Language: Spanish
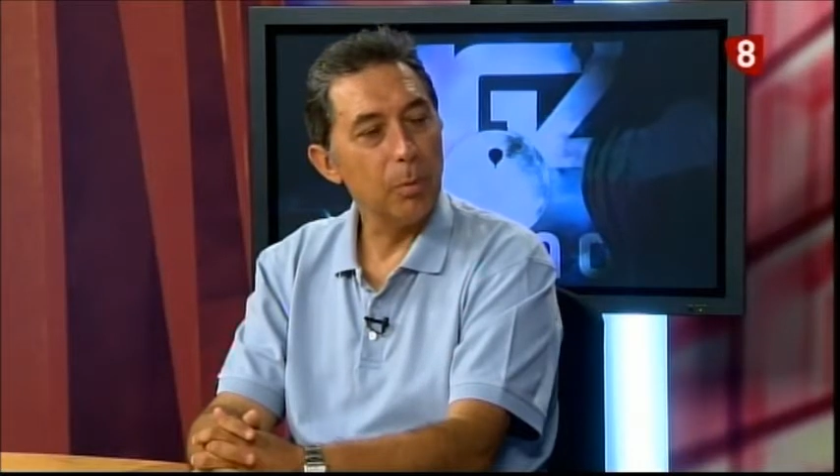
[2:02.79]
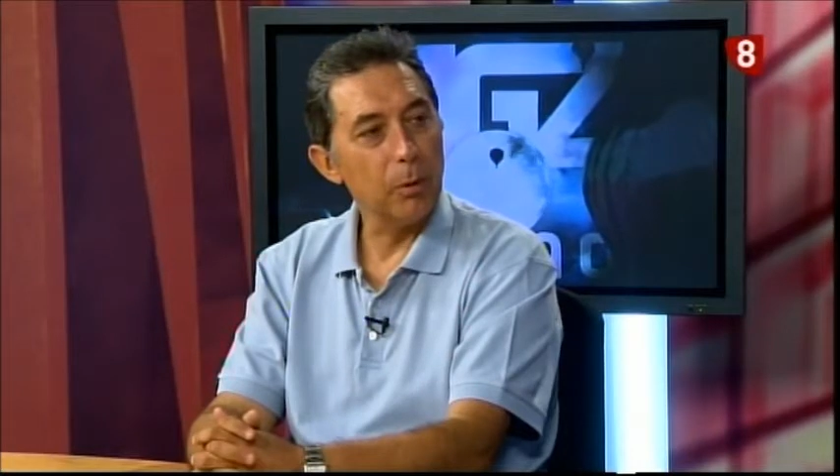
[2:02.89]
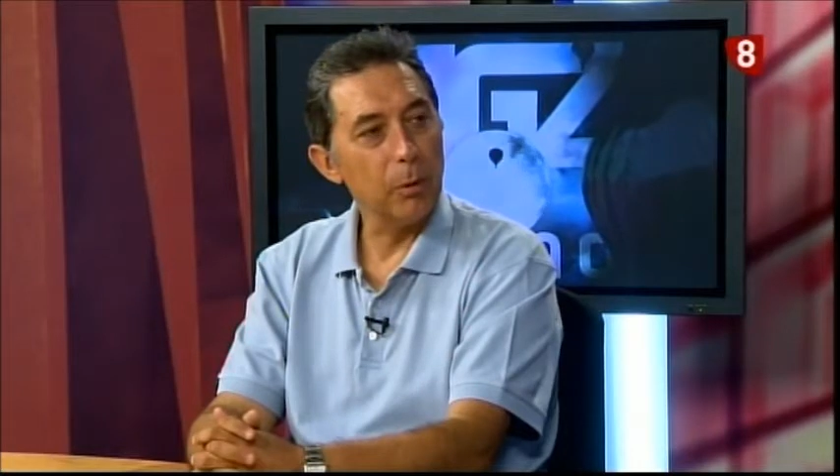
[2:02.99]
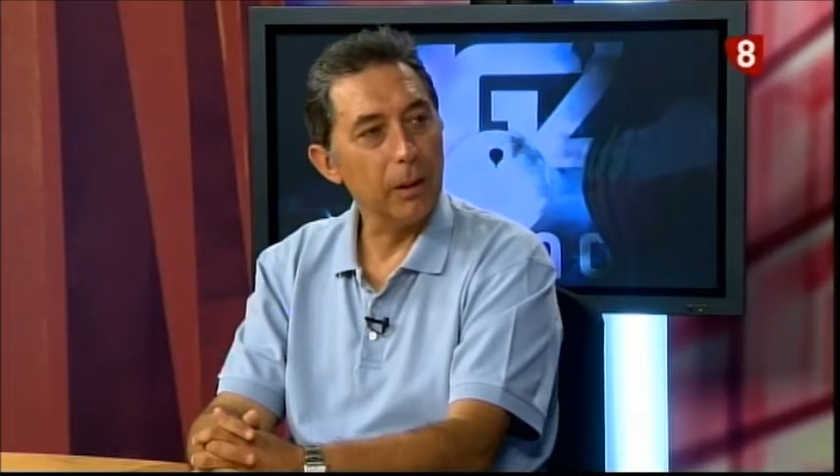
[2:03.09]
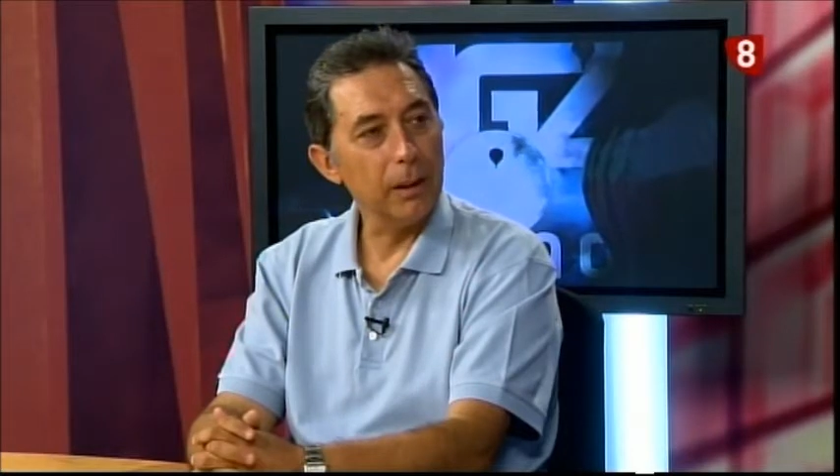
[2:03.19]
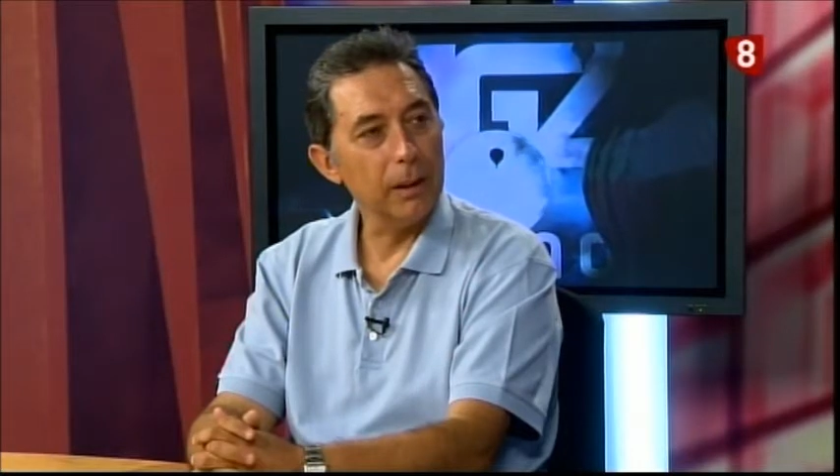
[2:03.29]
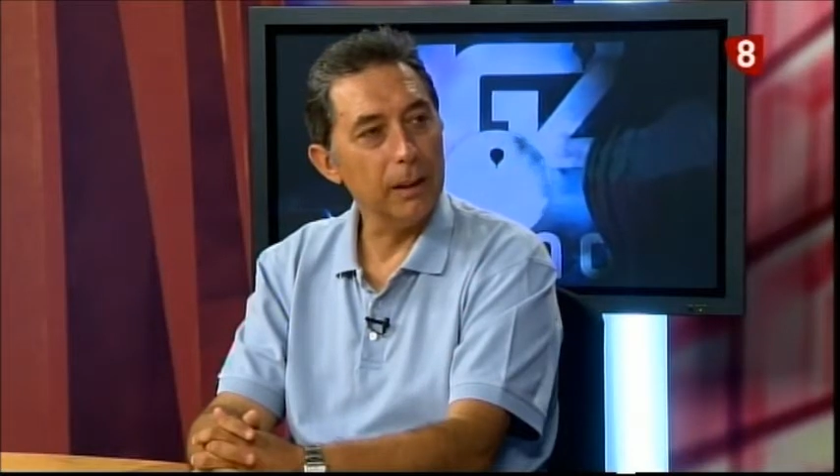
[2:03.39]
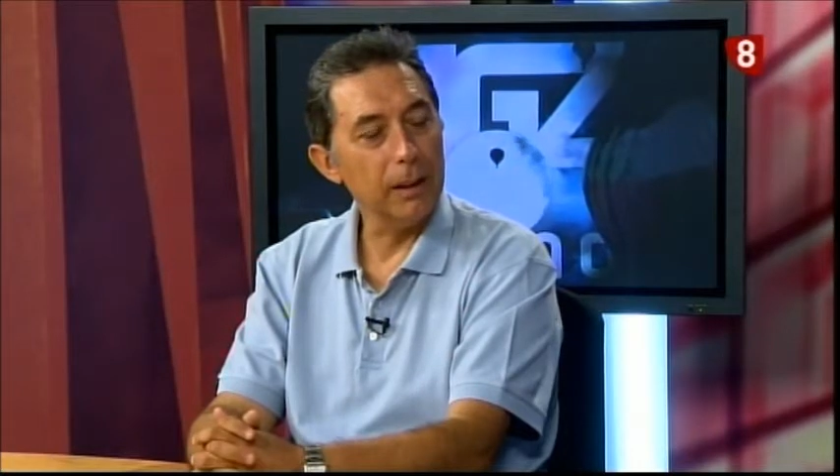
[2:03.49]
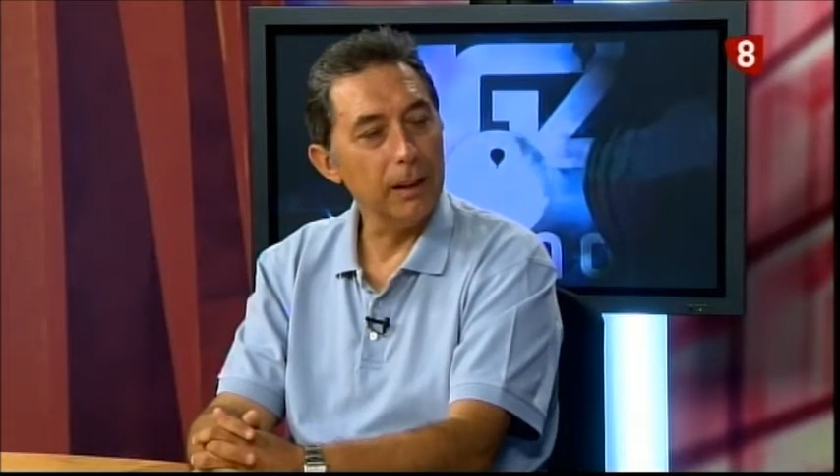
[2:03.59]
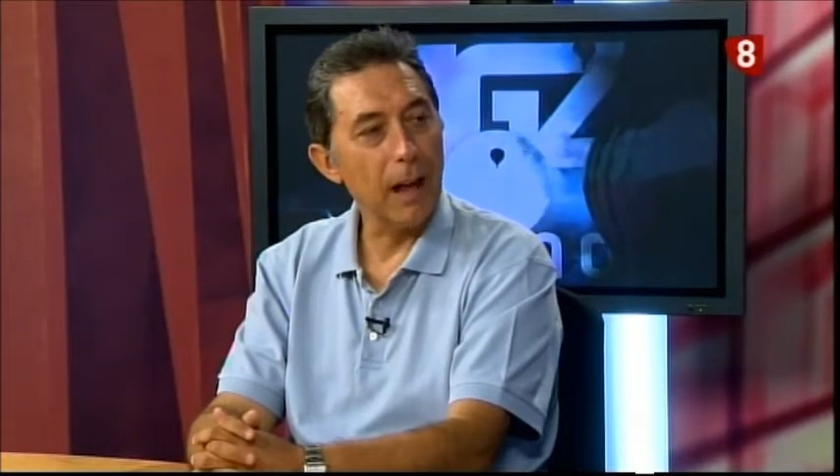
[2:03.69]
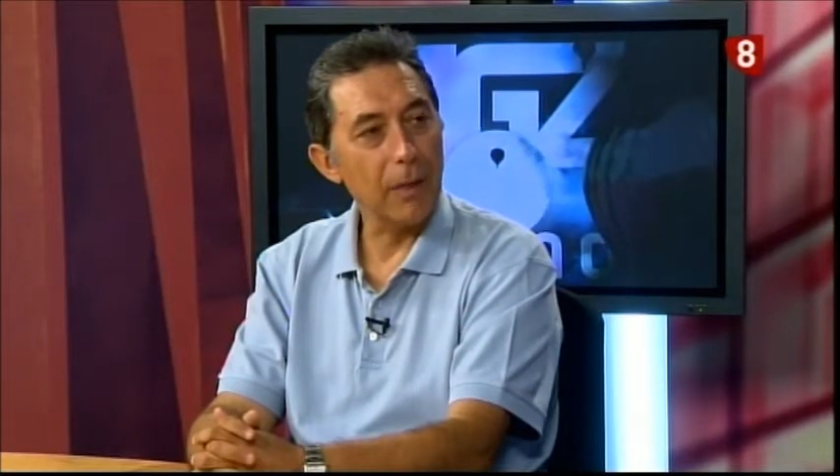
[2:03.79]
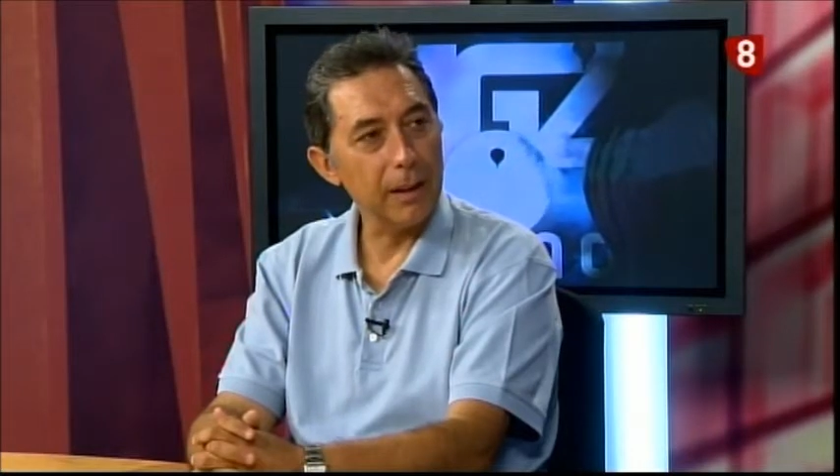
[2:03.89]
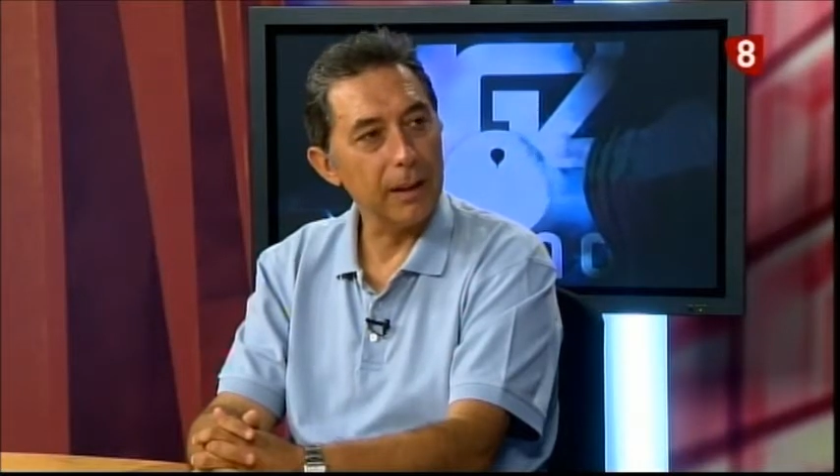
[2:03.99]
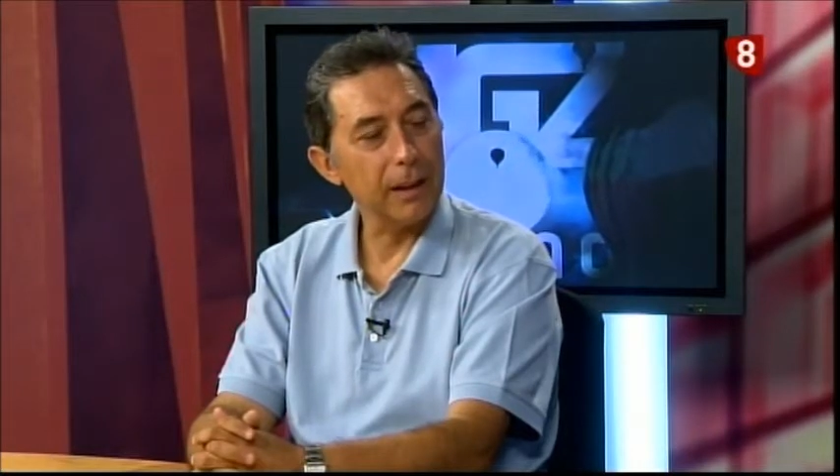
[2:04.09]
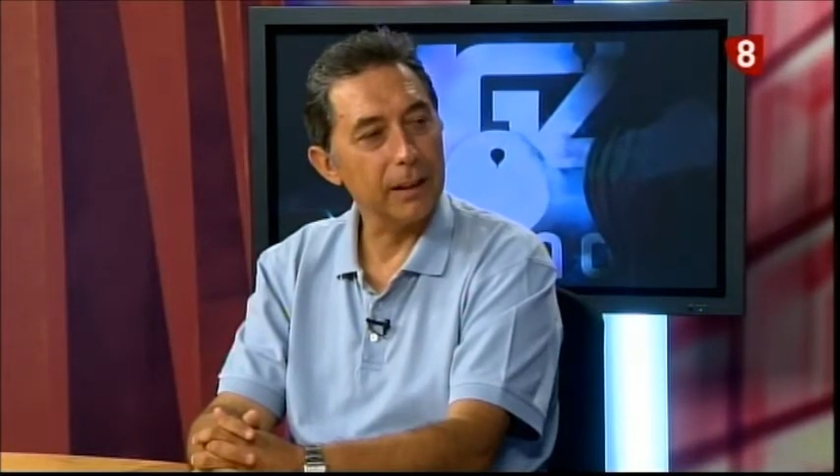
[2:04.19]
por eh,
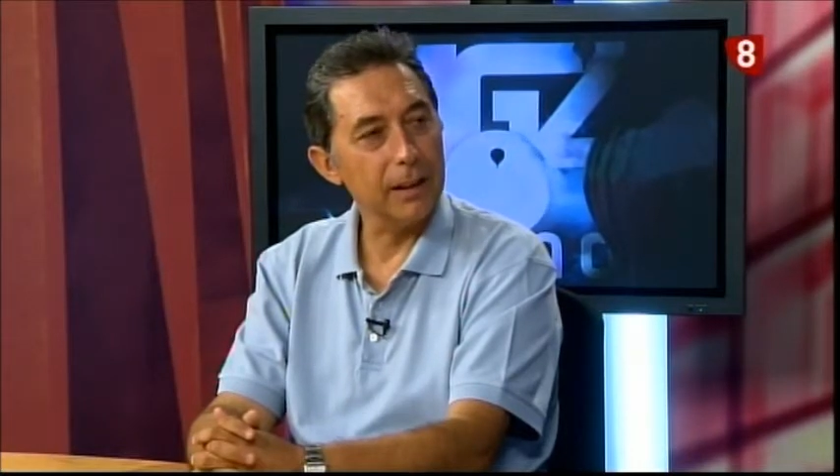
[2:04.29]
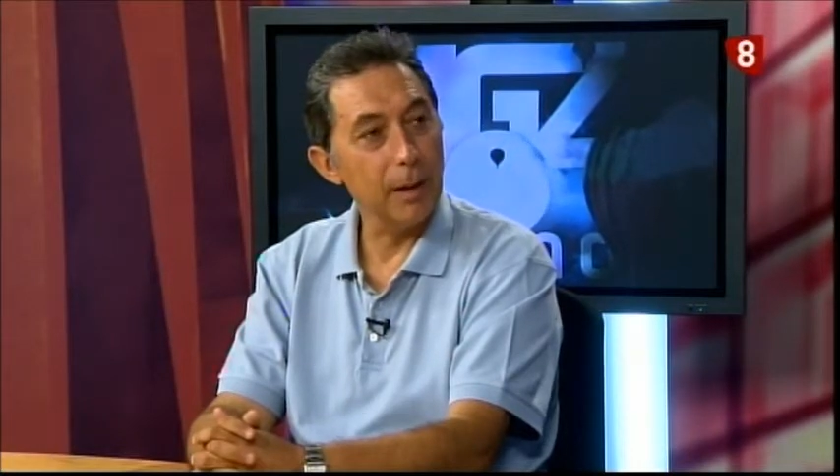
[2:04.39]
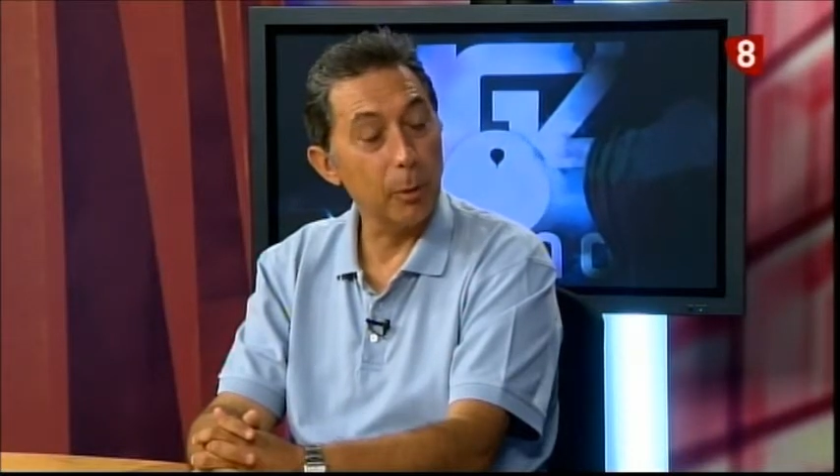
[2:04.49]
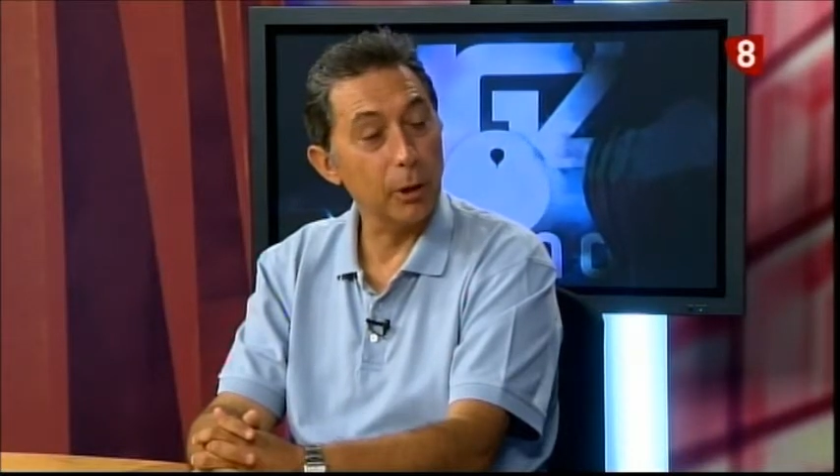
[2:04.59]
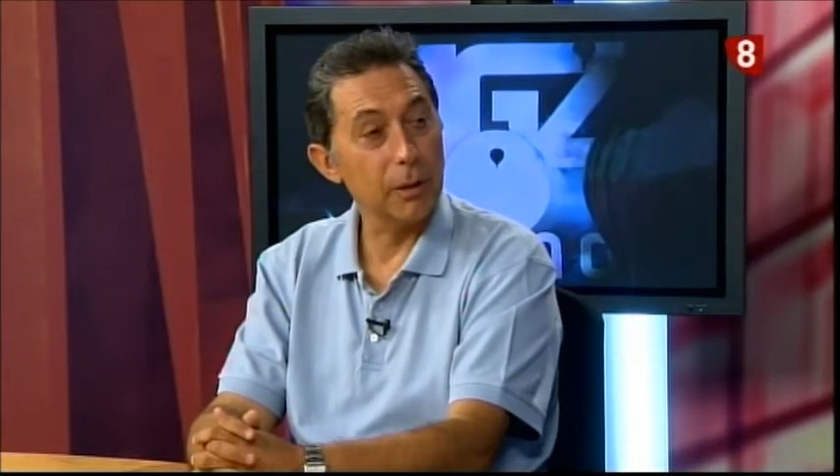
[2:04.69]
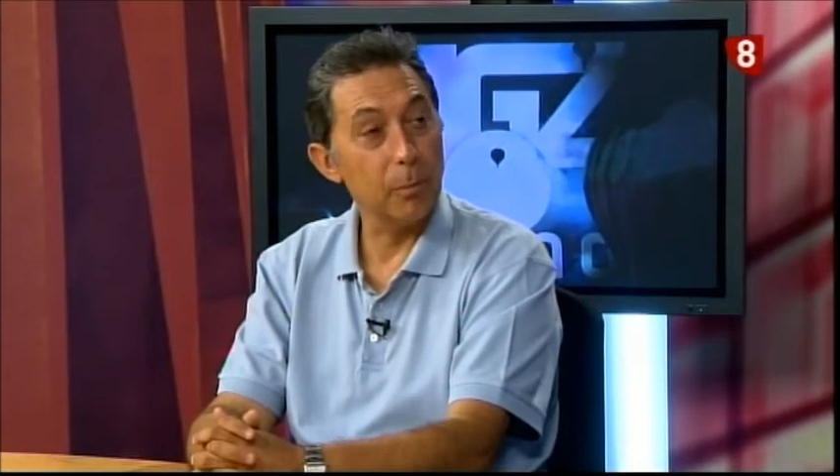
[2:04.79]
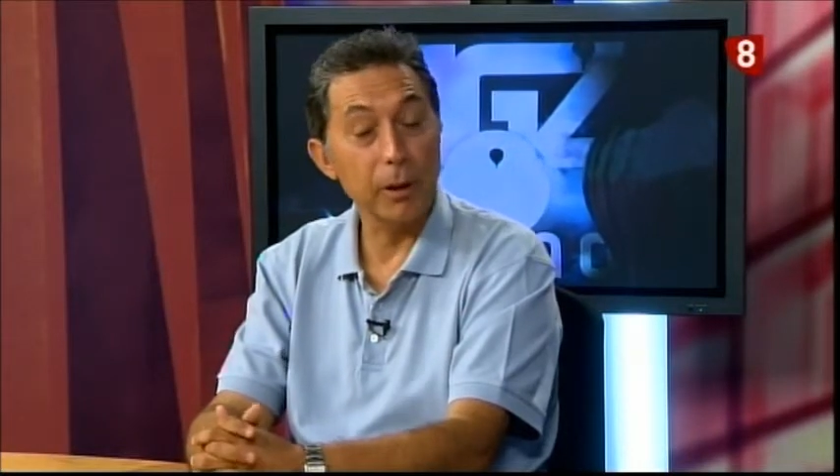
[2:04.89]
hacer eh, deporte,